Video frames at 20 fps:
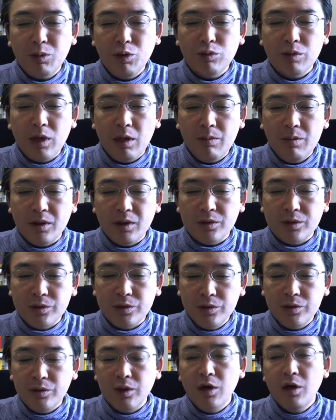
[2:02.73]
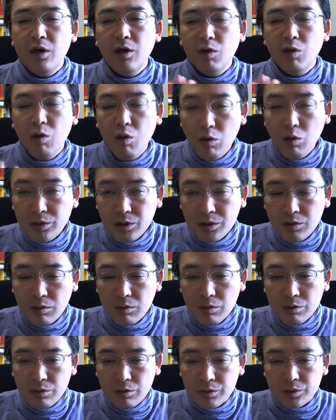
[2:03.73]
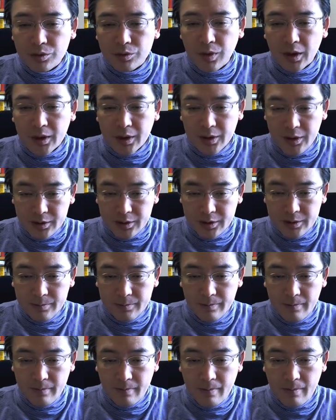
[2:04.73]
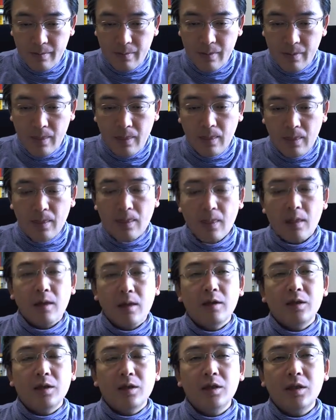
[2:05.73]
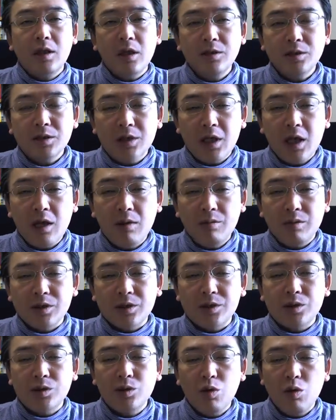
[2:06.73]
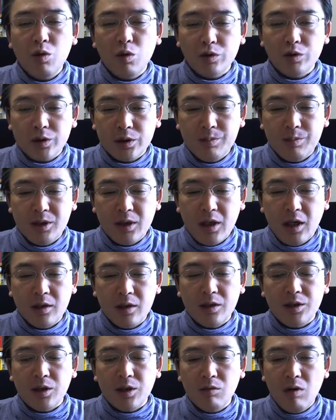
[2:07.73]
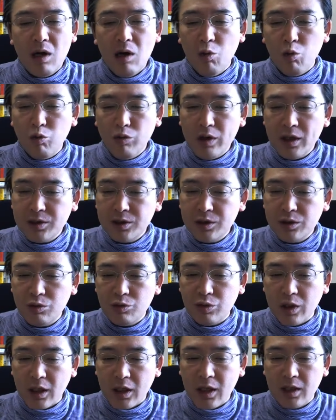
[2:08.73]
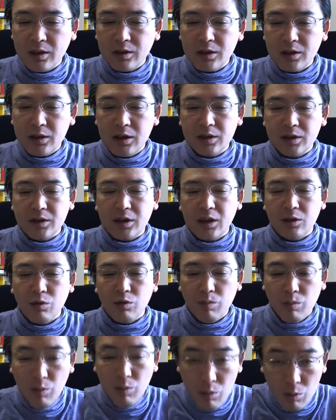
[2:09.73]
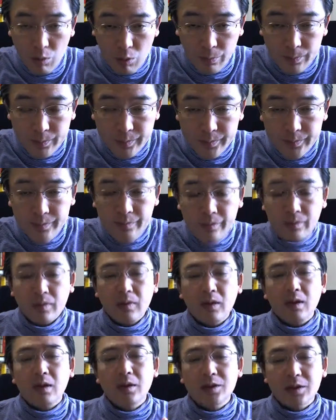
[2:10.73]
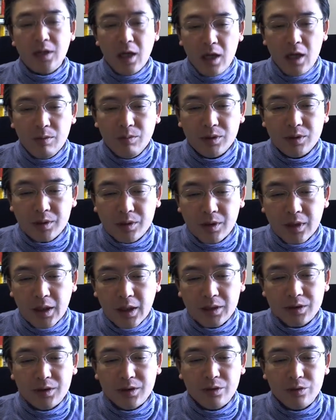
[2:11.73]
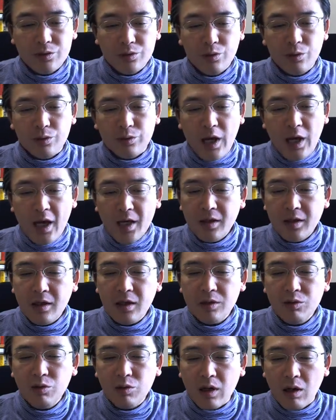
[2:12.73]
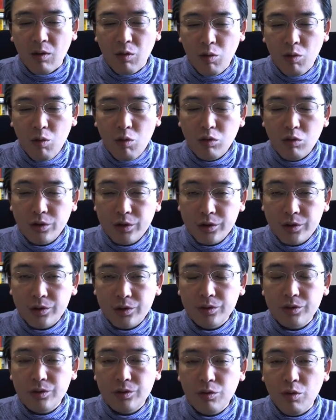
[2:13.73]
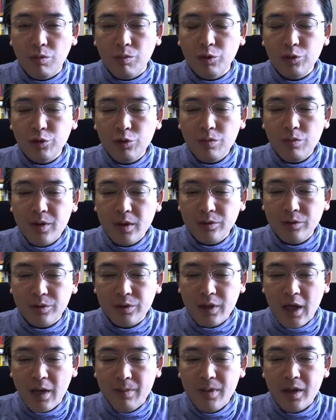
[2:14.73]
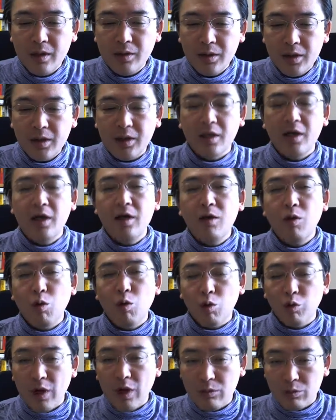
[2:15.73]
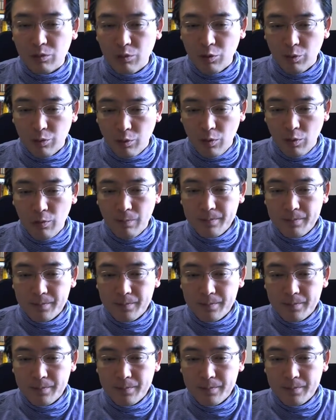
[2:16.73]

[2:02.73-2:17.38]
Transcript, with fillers: のためにする奉仕のことを言うわけです。一見サービスとホスピタリティは同じような感じですけども、サービスに関して言うと、対価とか報酬を求めるために行う行動。